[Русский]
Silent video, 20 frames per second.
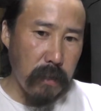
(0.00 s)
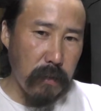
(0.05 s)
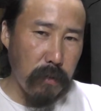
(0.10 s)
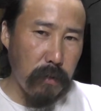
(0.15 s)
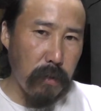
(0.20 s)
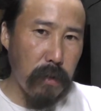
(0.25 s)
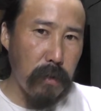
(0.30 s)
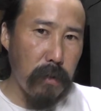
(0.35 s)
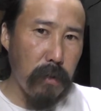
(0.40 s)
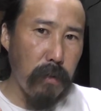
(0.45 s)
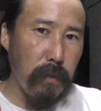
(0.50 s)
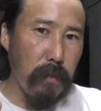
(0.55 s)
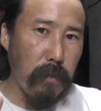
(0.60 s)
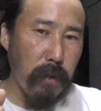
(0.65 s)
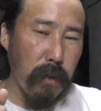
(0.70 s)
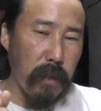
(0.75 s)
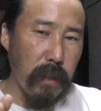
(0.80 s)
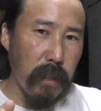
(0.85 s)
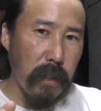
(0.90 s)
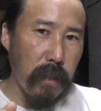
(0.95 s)
То есть
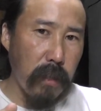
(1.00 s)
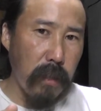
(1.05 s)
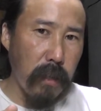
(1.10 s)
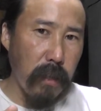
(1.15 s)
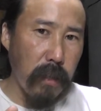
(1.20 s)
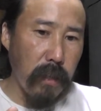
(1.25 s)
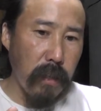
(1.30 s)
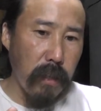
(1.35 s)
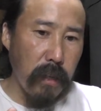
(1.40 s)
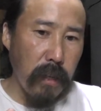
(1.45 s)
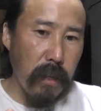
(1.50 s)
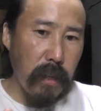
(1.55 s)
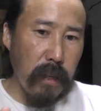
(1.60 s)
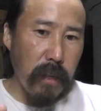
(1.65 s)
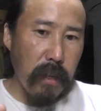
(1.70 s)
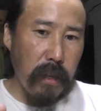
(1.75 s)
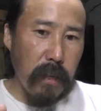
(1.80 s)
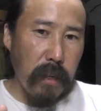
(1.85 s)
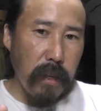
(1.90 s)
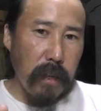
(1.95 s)
любой гидрид
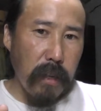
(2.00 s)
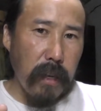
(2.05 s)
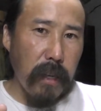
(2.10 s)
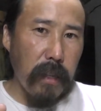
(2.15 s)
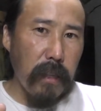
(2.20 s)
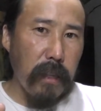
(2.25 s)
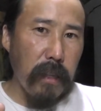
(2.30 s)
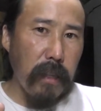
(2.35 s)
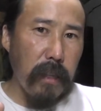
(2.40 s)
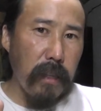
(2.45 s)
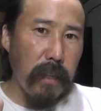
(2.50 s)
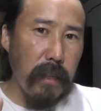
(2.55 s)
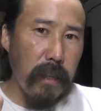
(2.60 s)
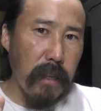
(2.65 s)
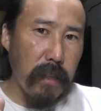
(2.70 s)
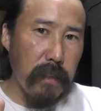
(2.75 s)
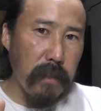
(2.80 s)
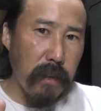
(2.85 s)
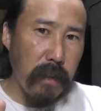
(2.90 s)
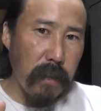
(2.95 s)
это и
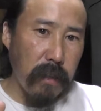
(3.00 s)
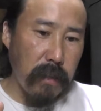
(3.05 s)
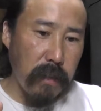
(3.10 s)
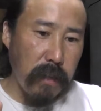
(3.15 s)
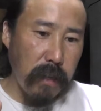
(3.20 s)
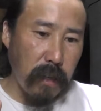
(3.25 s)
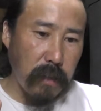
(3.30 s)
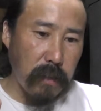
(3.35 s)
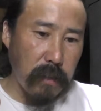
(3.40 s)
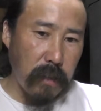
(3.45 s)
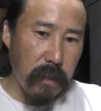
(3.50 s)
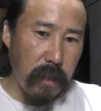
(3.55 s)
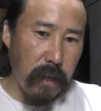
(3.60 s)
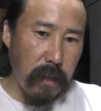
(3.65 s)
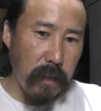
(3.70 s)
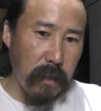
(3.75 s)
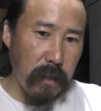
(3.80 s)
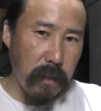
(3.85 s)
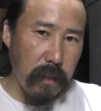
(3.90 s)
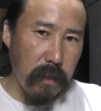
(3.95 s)
есть антиоксидант.